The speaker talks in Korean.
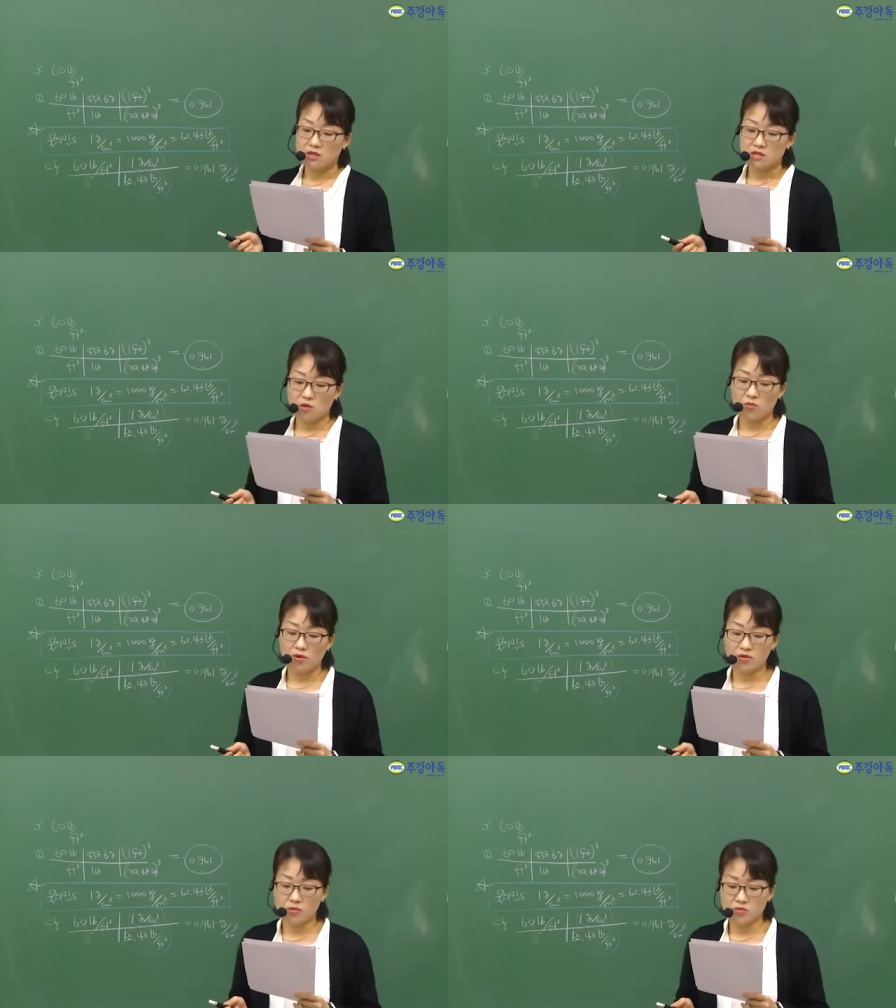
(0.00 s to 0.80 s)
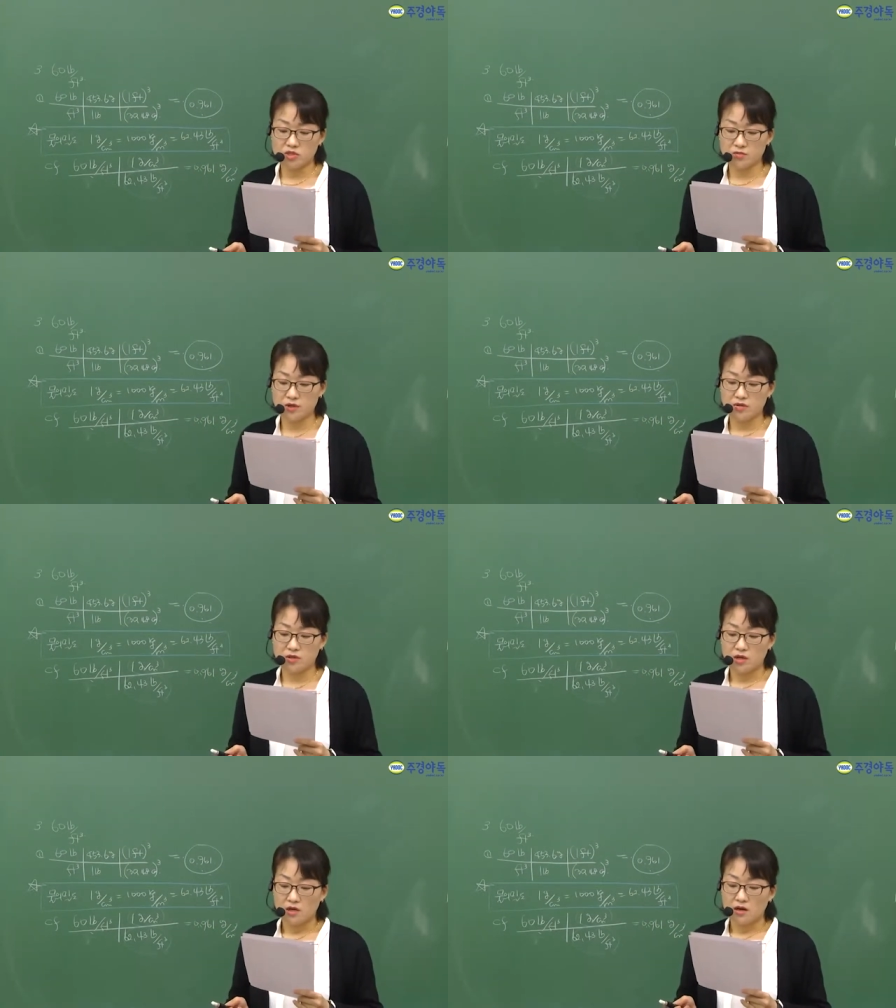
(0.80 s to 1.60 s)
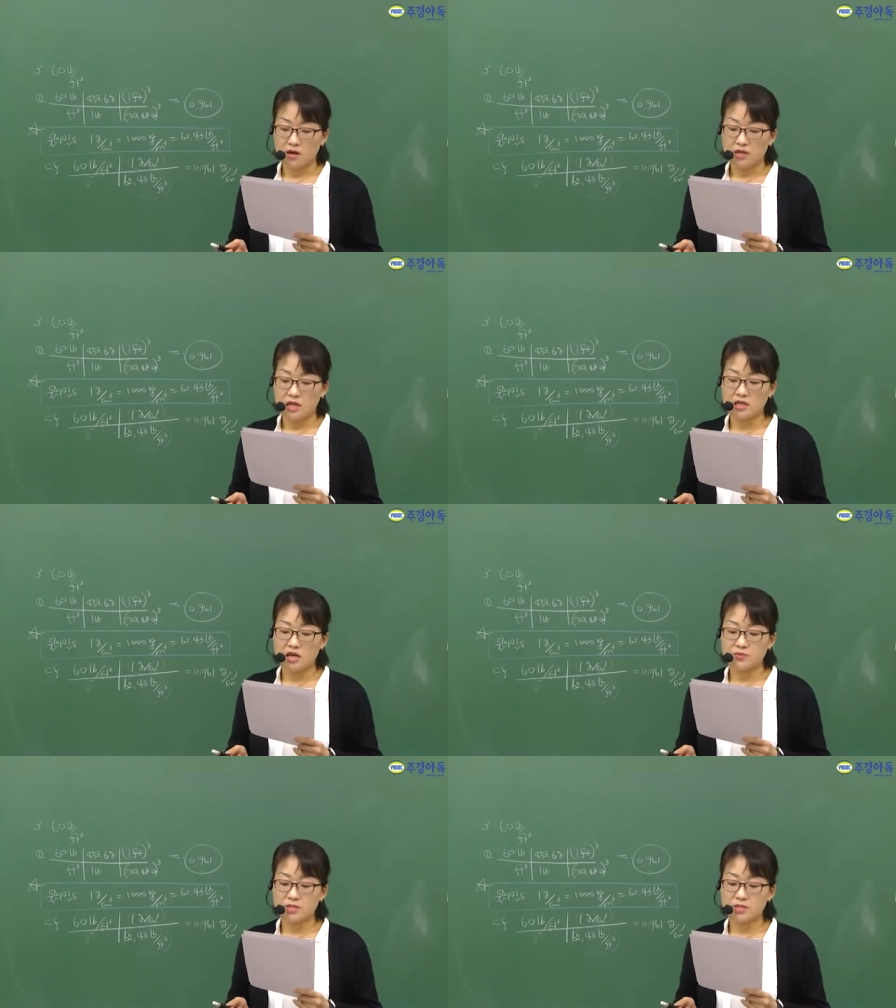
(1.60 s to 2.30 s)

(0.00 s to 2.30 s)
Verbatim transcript: 자 5번에 보시면 대기압이